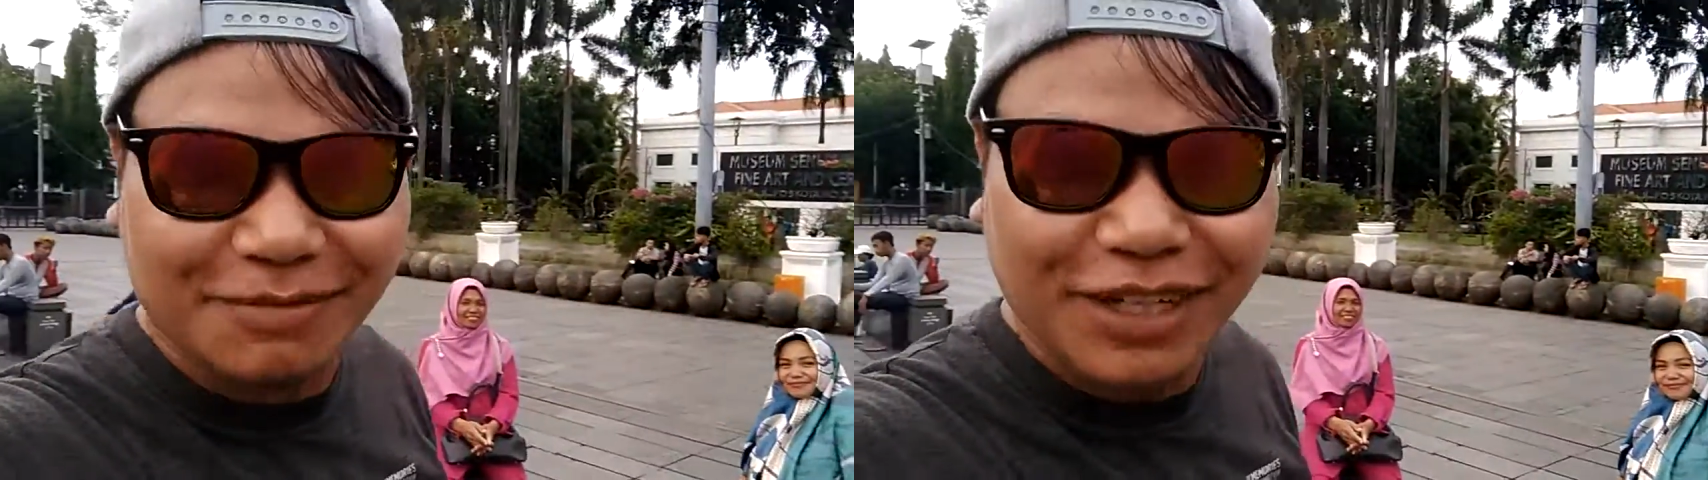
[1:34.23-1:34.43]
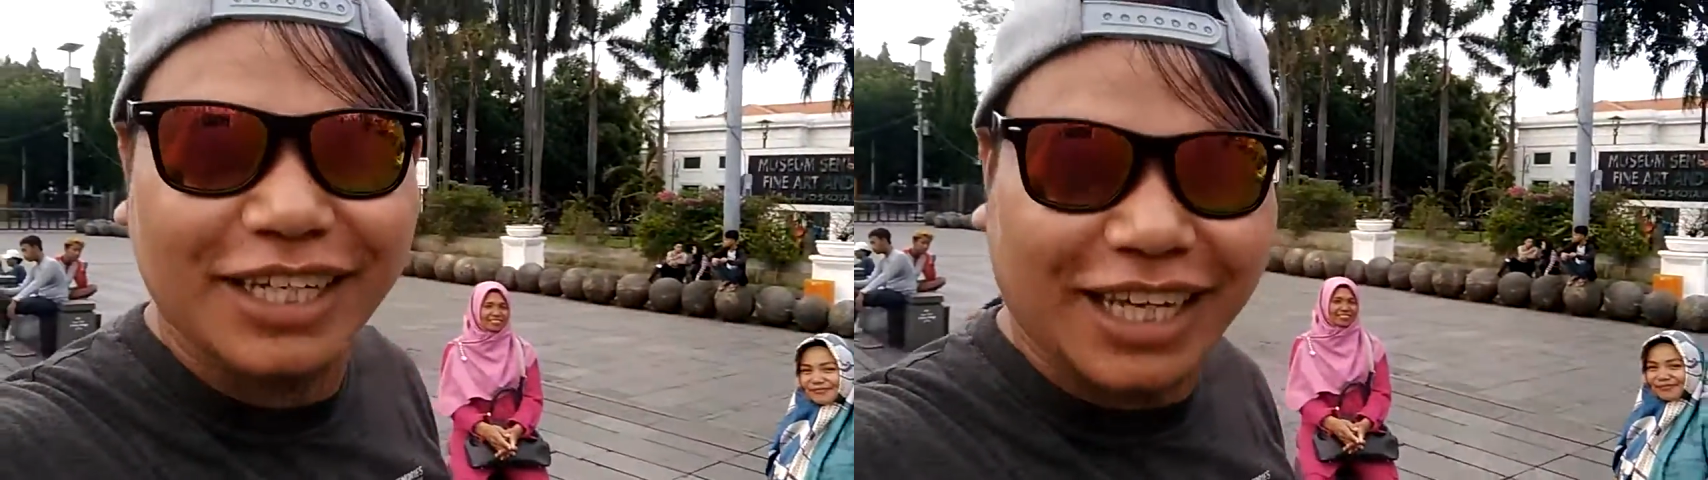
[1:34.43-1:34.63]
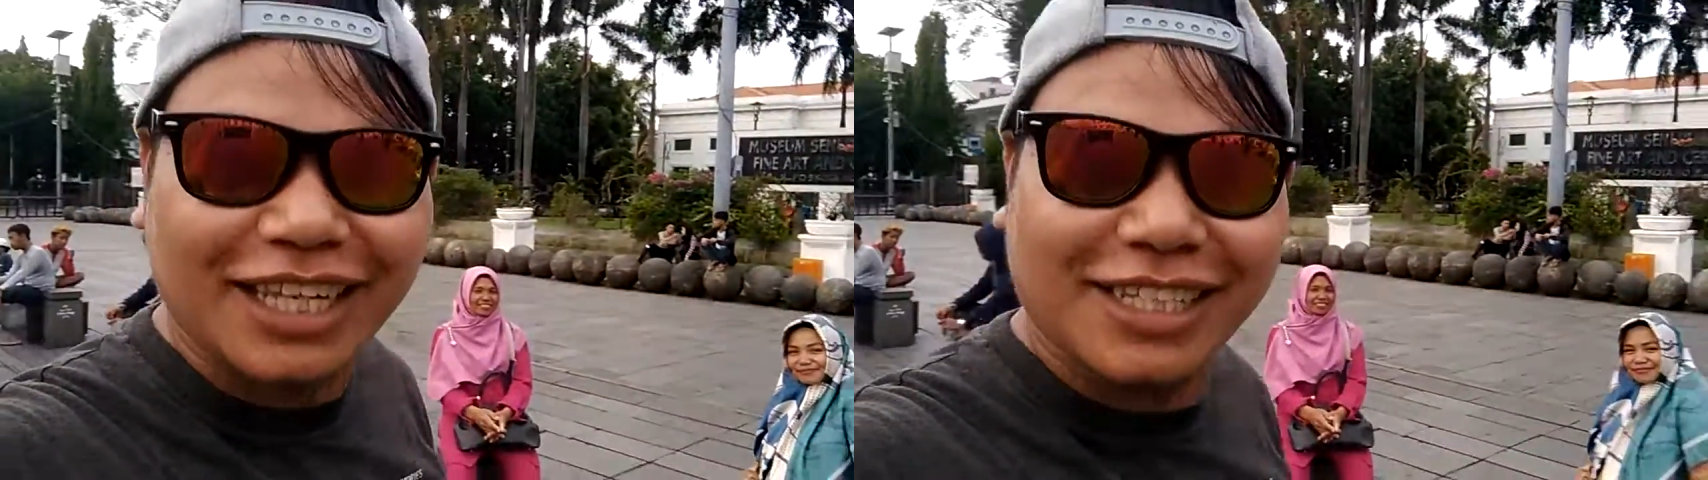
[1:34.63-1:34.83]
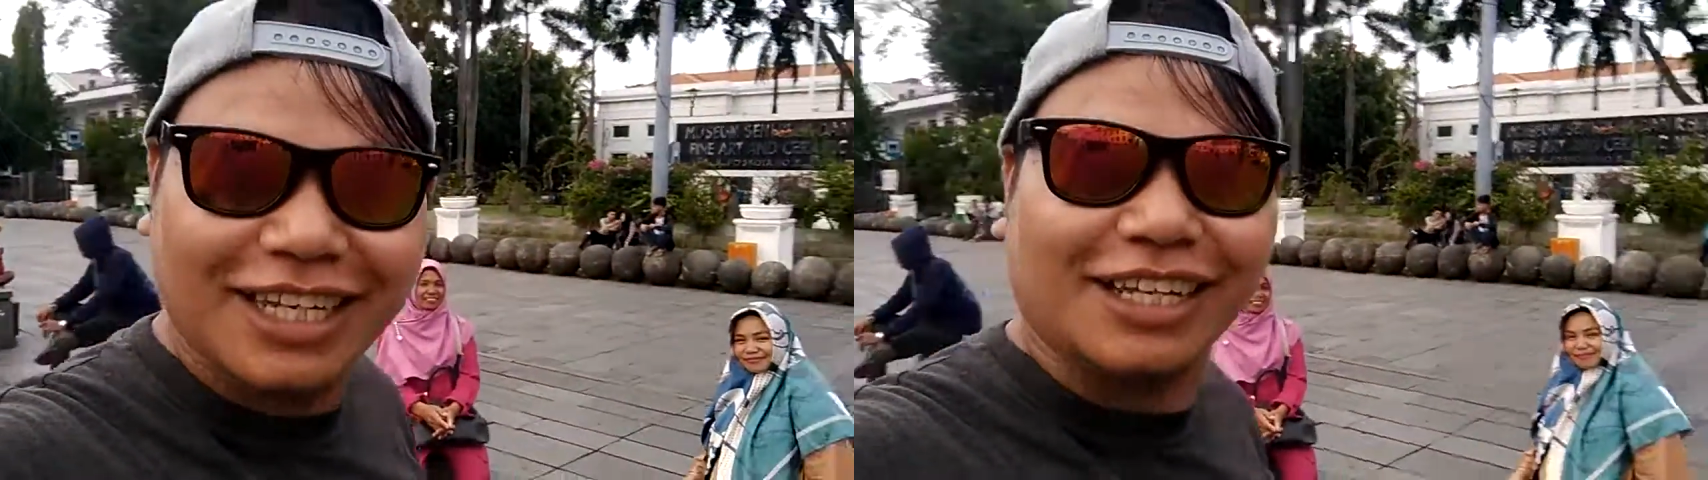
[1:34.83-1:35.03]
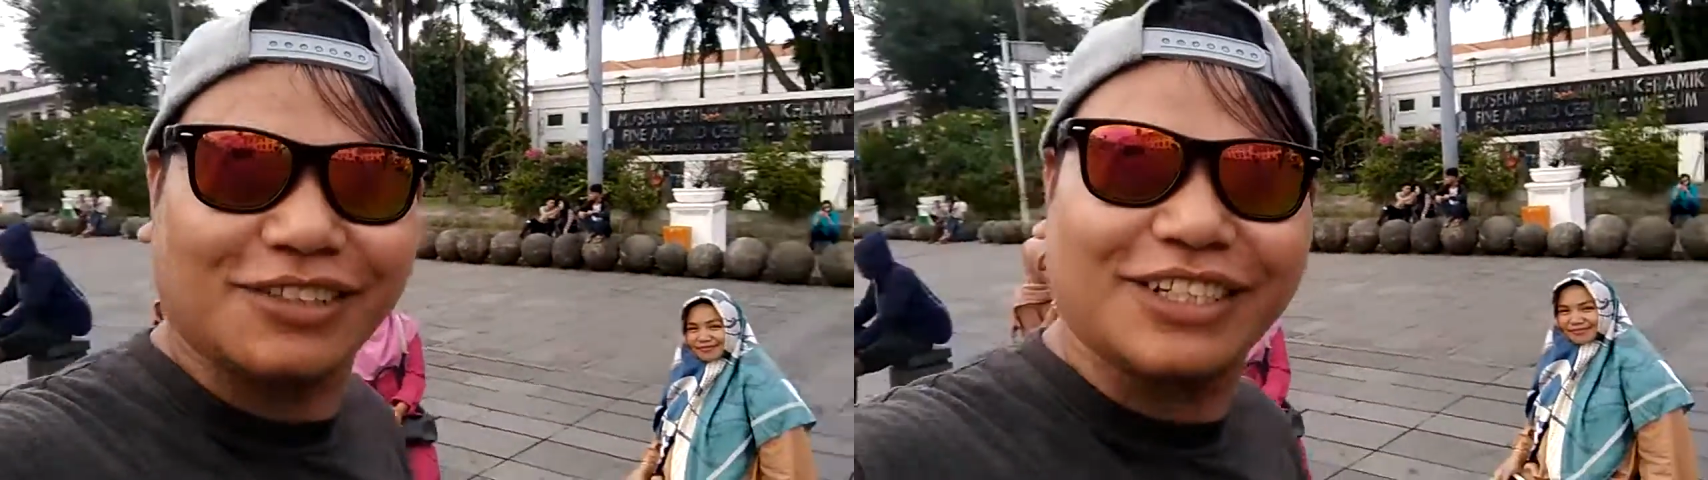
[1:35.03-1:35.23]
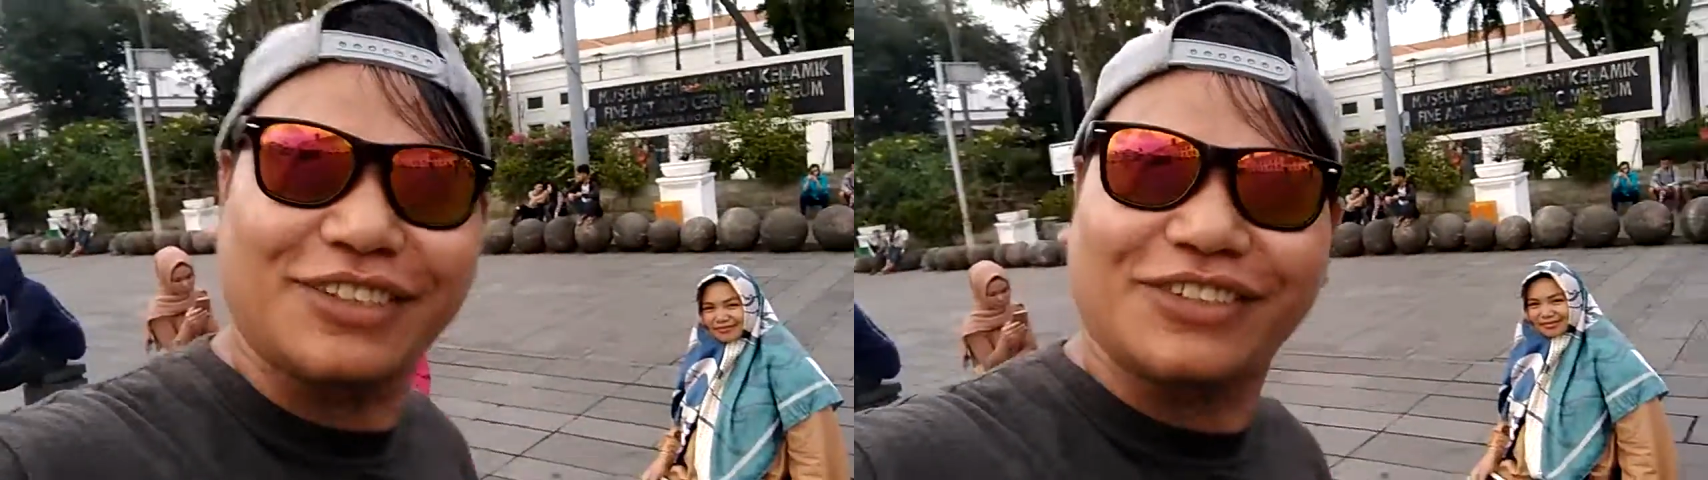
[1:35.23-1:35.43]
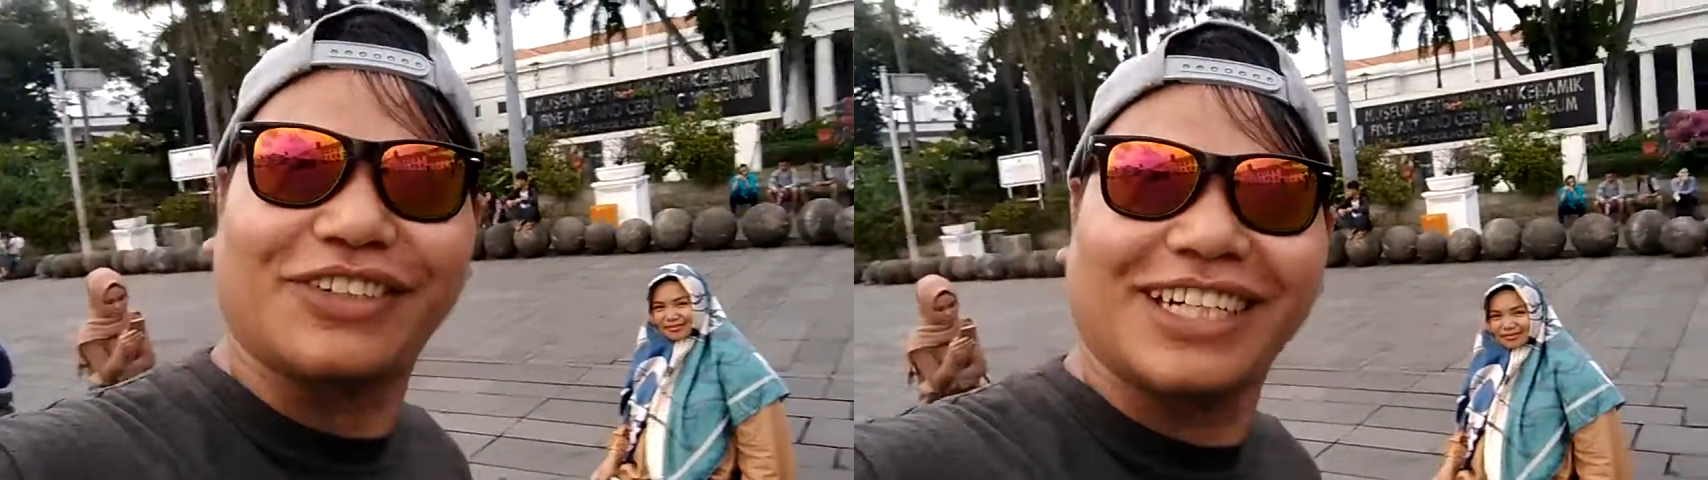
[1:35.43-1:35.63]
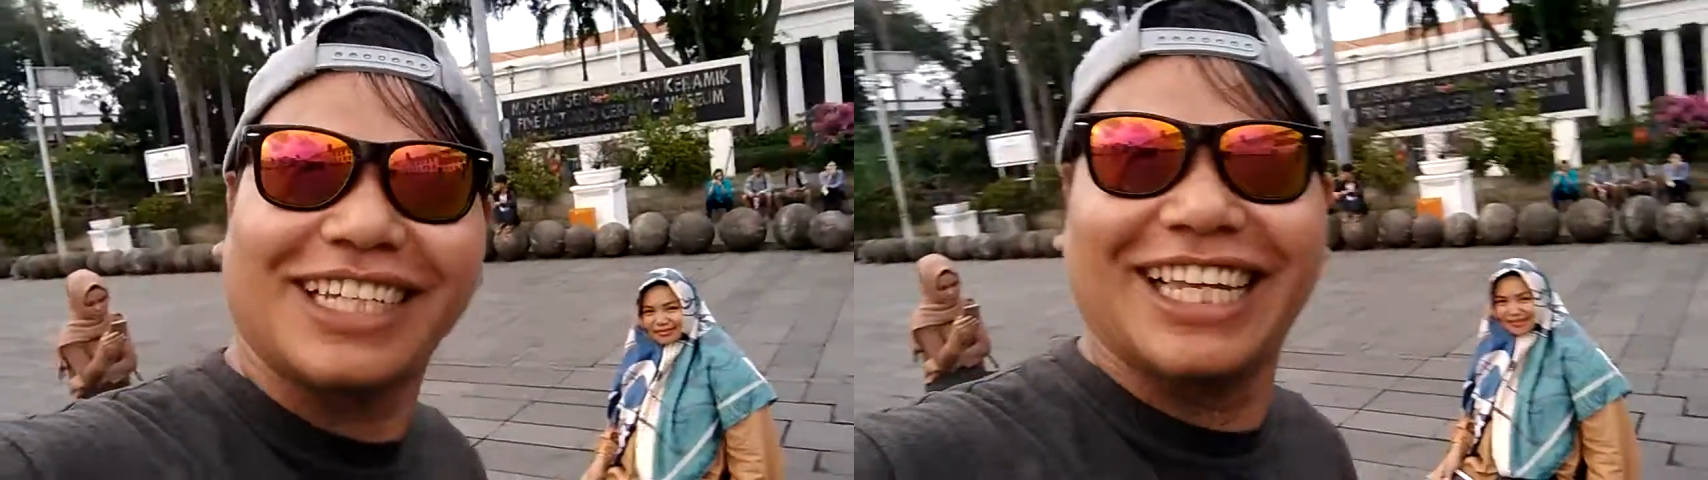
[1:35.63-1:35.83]
mungkin kayaknya sih langsung ke
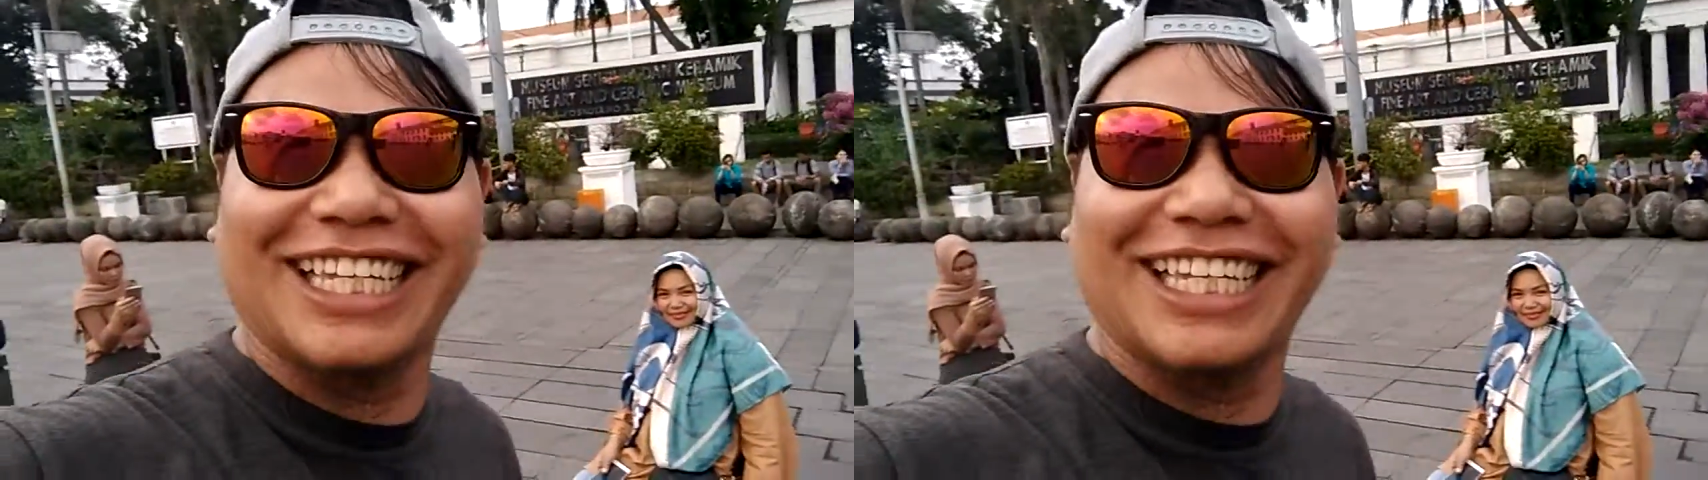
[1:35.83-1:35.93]
Curug